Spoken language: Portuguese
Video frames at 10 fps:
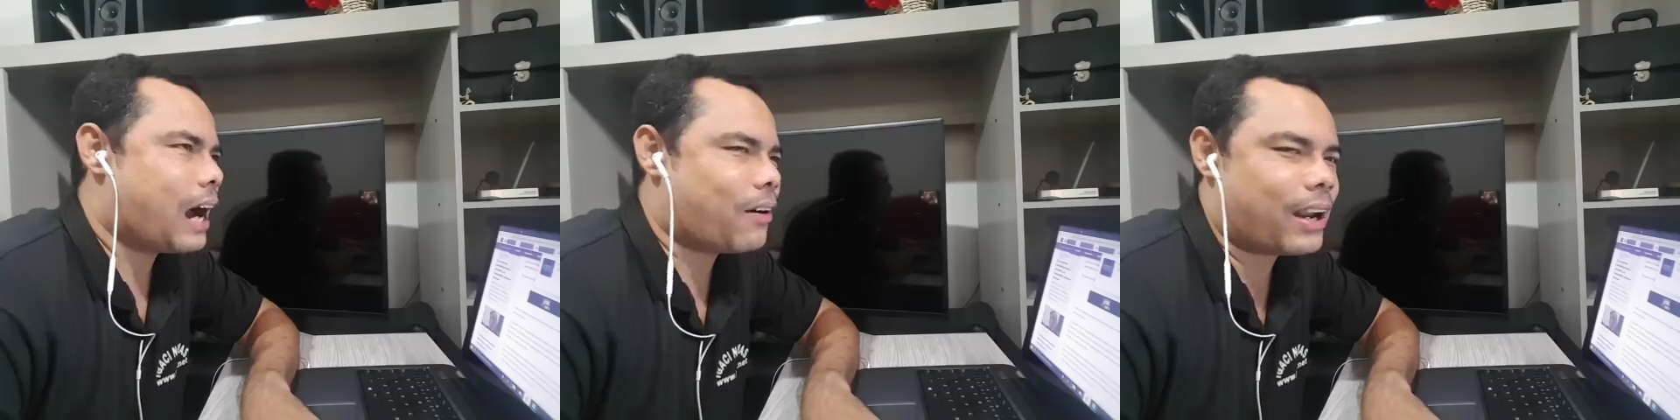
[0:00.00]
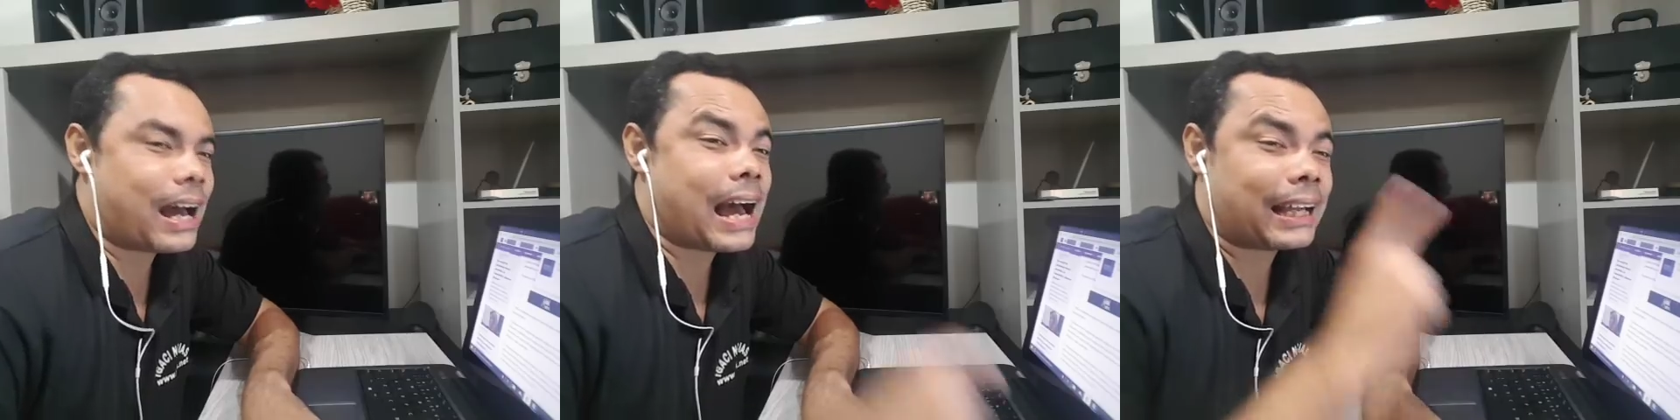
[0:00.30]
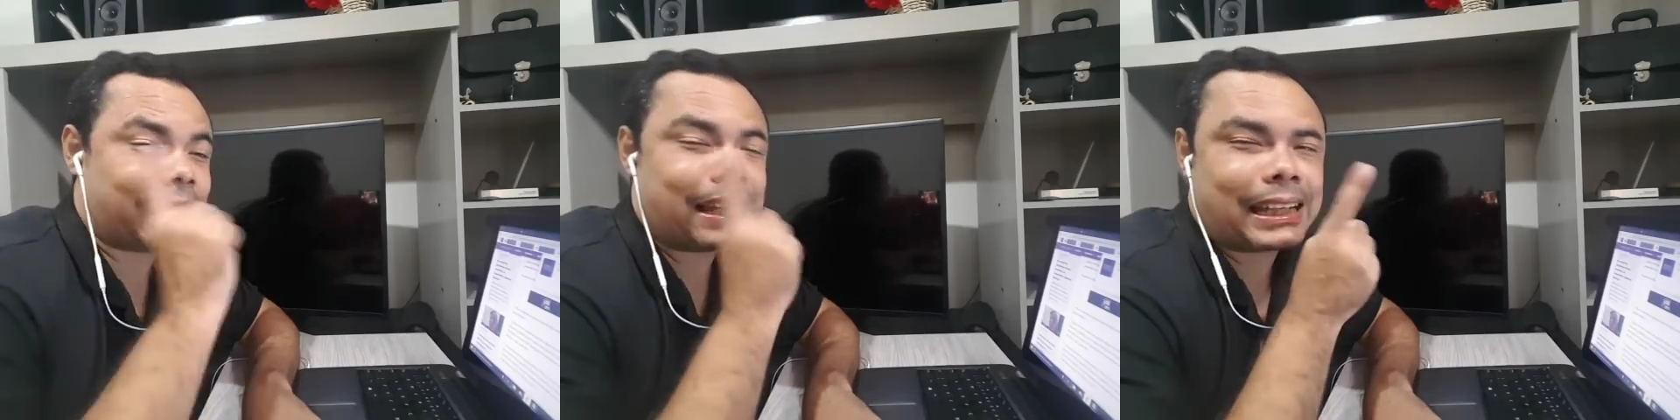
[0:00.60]
Agora,
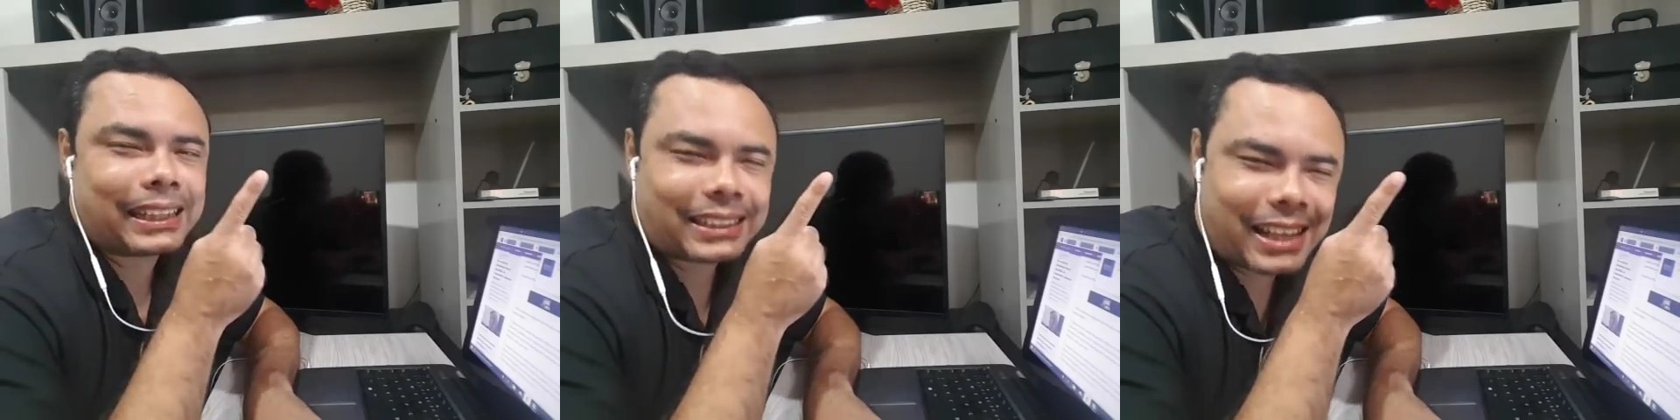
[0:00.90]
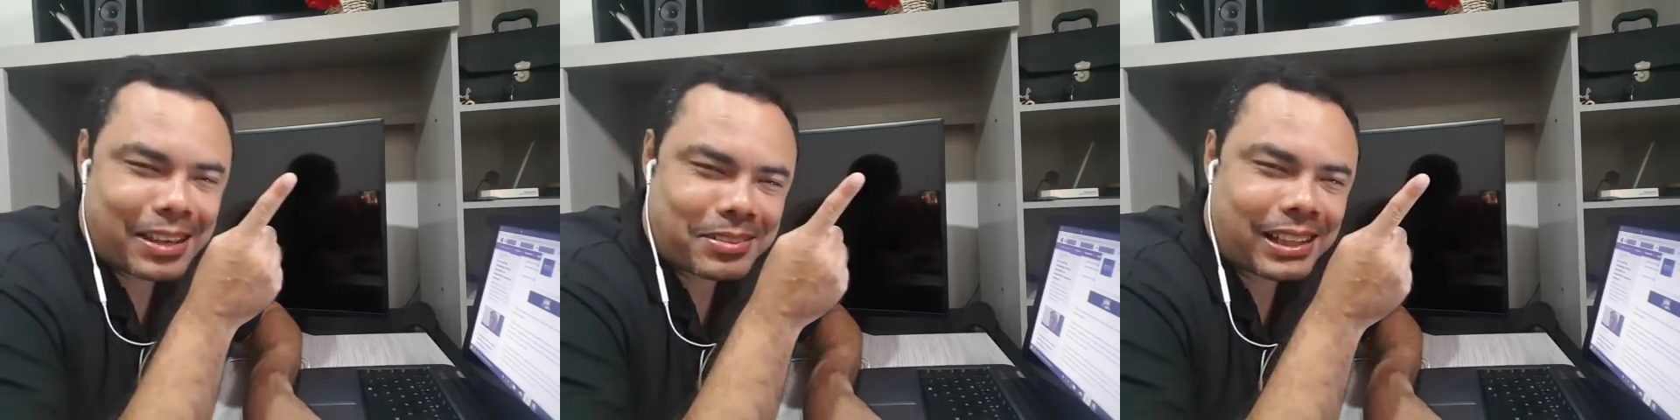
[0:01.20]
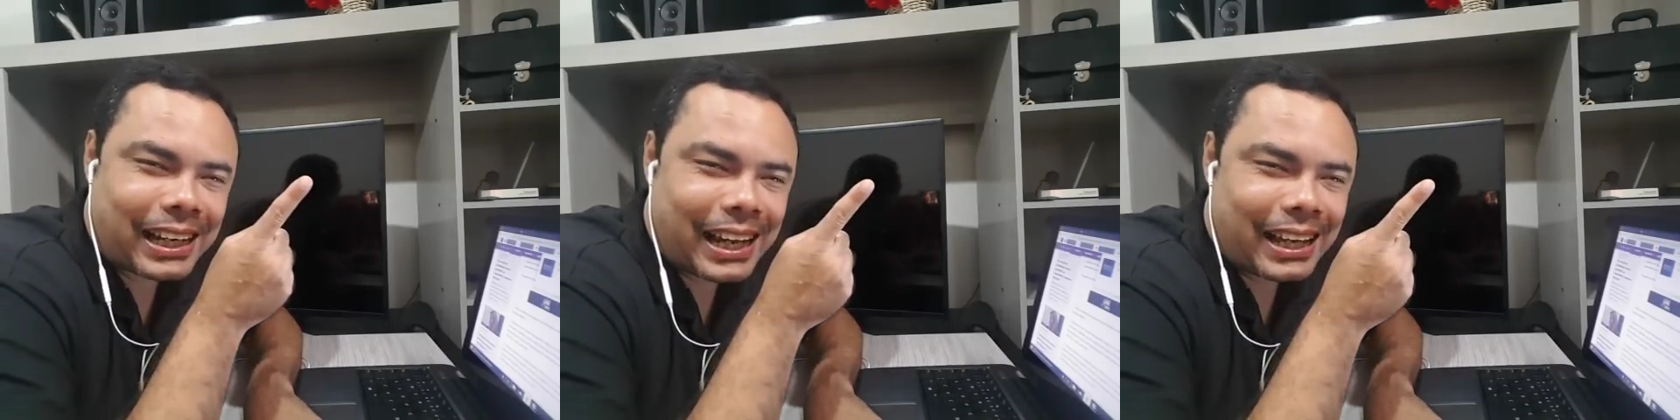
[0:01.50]
aqui é que tá a
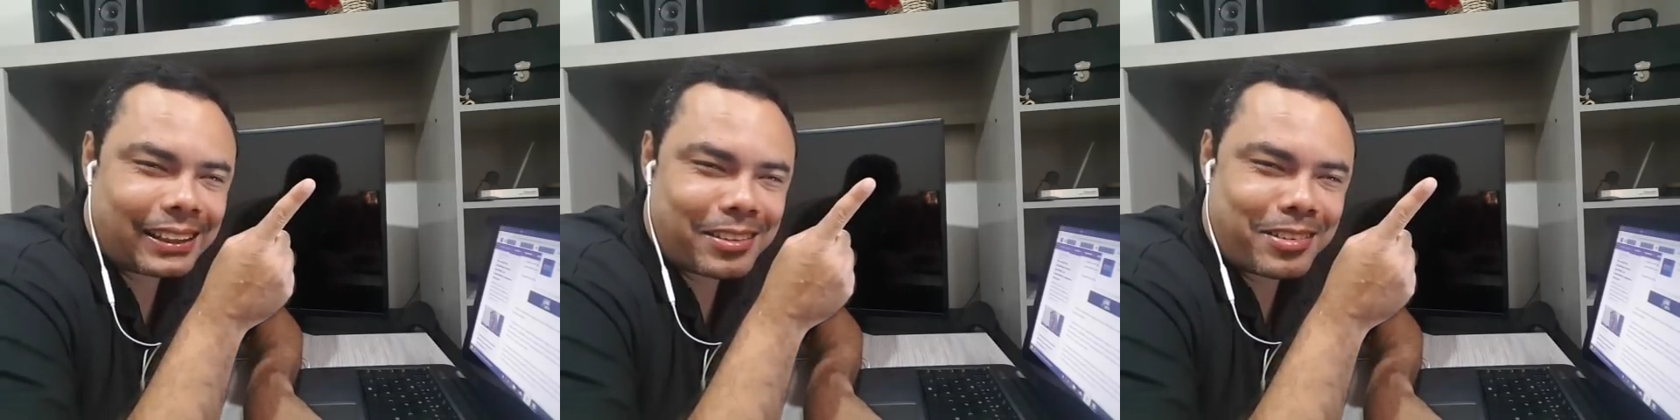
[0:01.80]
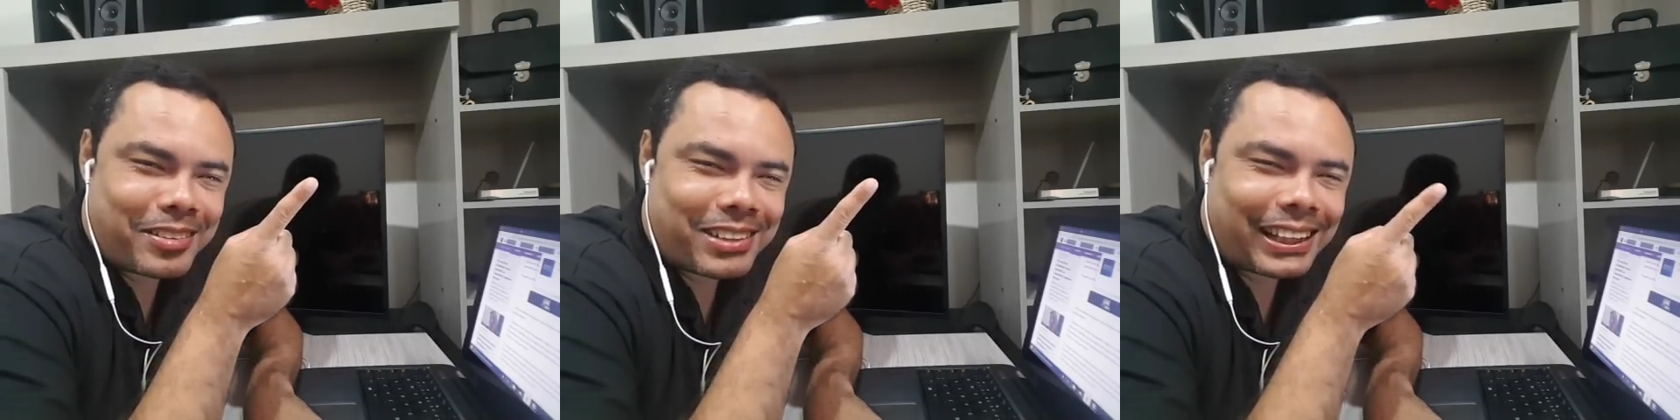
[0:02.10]
sacada, gente.